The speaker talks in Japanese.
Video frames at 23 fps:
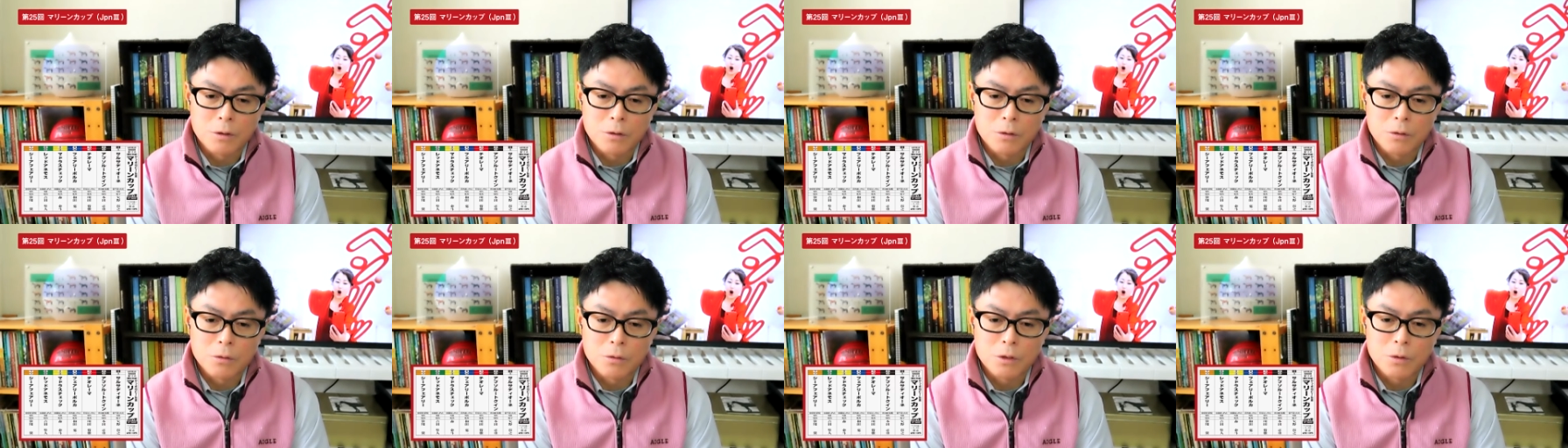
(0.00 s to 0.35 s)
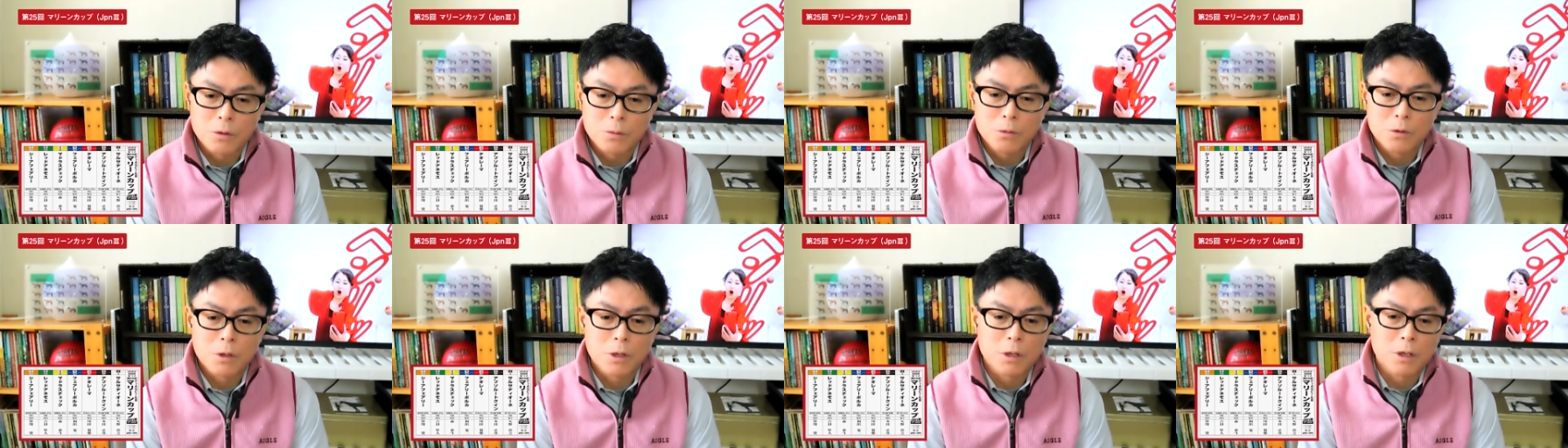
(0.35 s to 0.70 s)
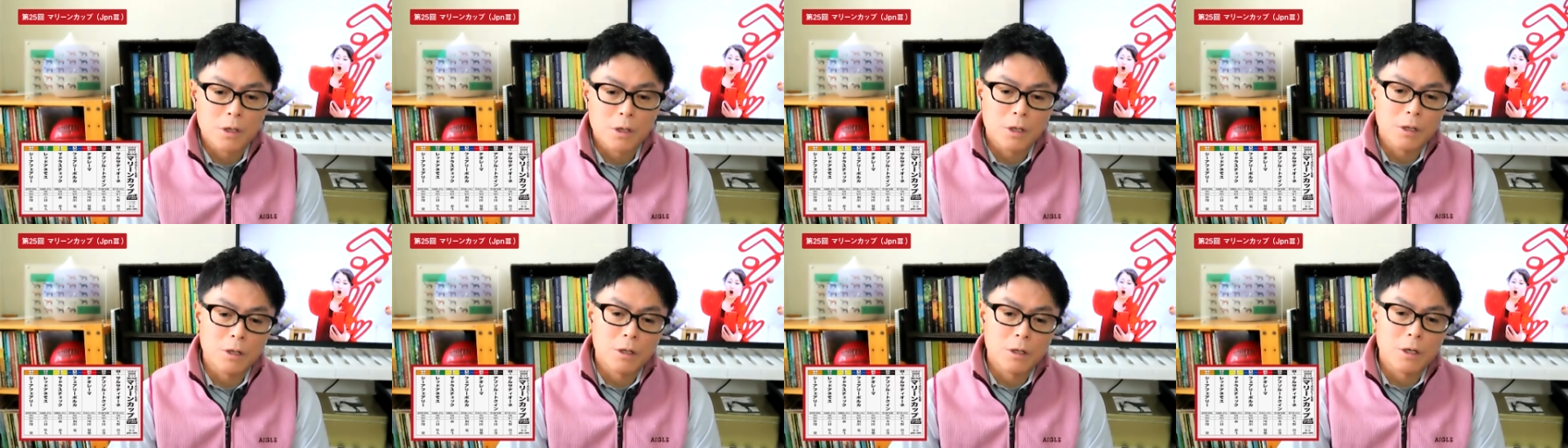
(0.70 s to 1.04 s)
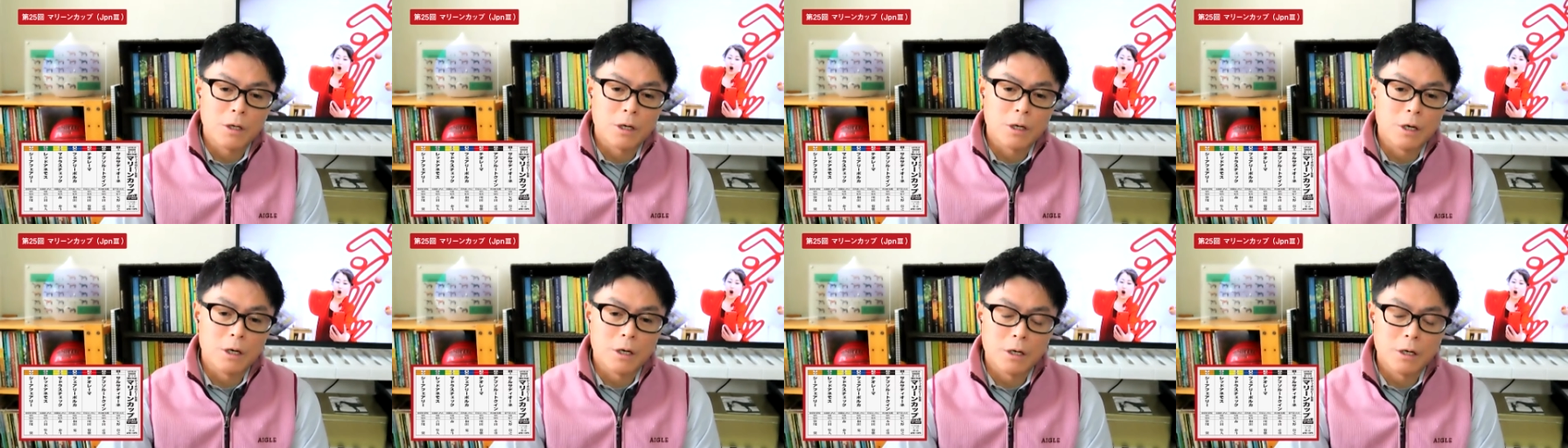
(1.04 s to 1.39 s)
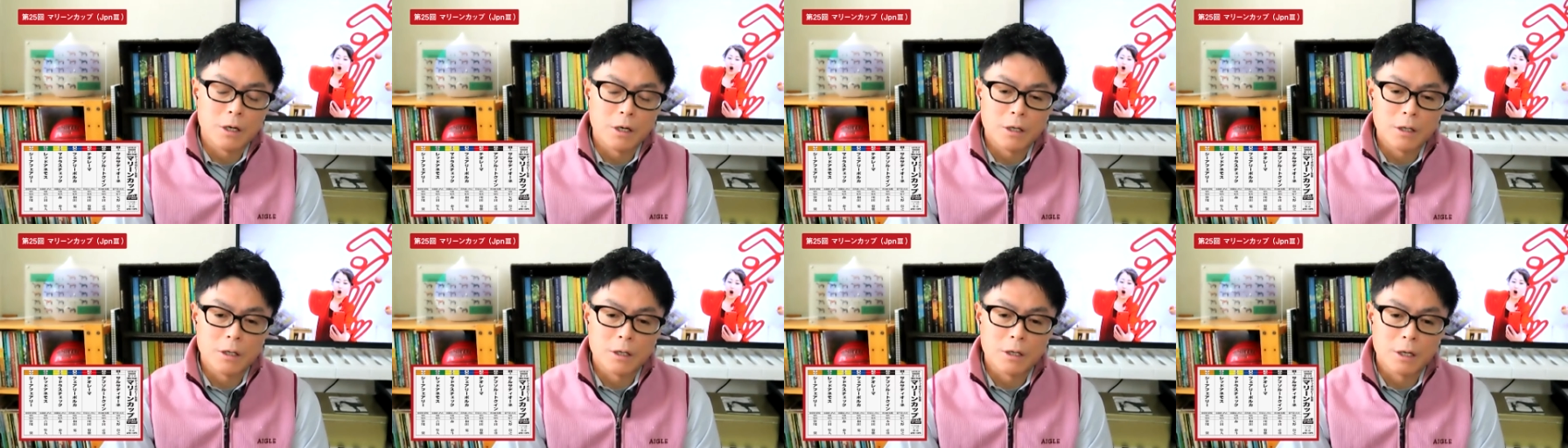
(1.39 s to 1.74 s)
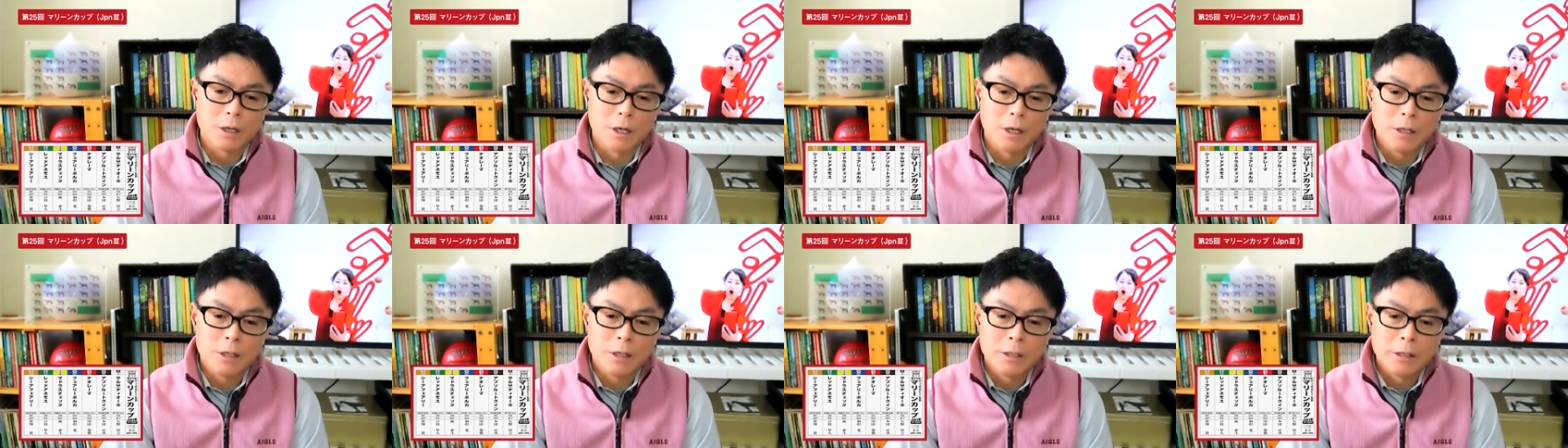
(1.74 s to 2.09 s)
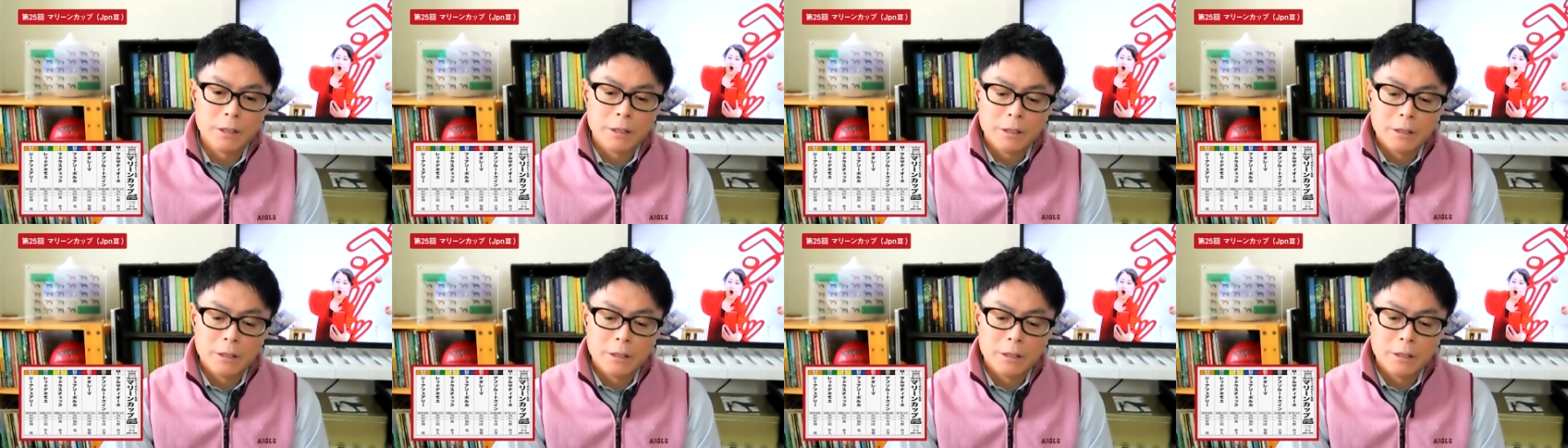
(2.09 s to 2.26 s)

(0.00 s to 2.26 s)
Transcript: そこに向けてって考えたら、